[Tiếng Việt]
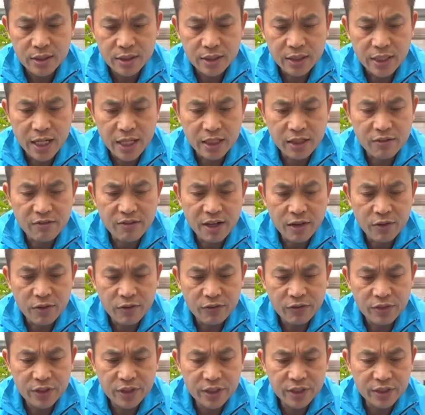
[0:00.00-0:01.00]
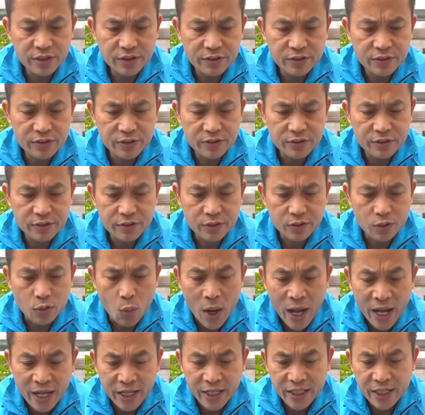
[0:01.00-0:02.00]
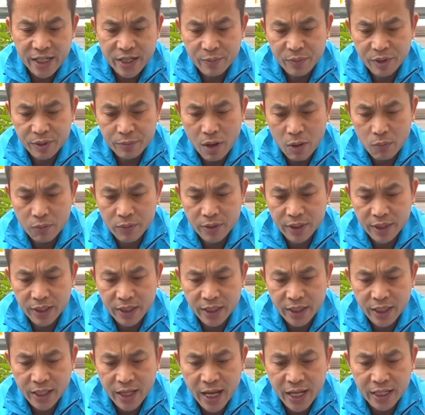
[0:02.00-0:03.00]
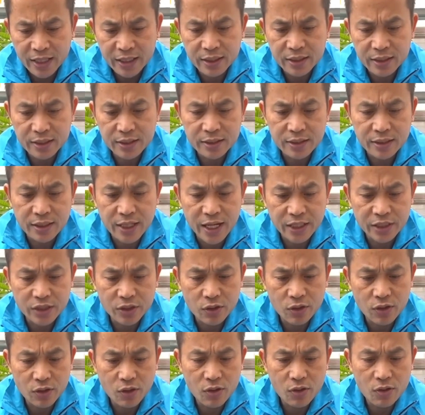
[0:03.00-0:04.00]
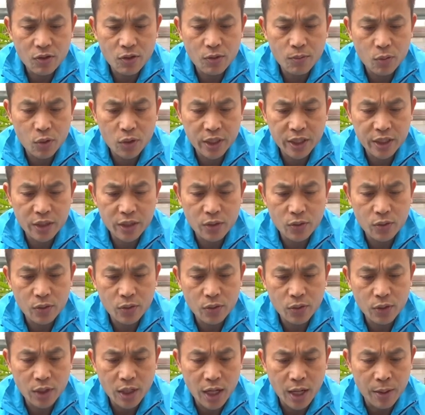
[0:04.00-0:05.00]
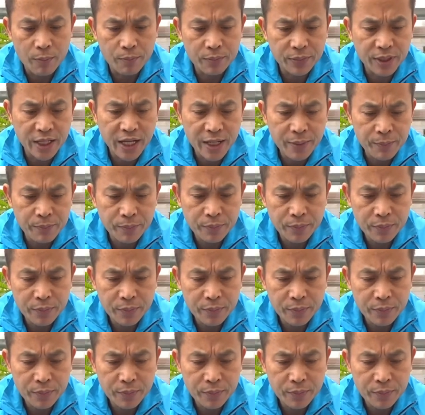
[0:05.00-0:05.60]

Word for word: đặt nó vào phía ngoài để mình bọc cái hạt lại cho nó có một cái độ ẩm thêm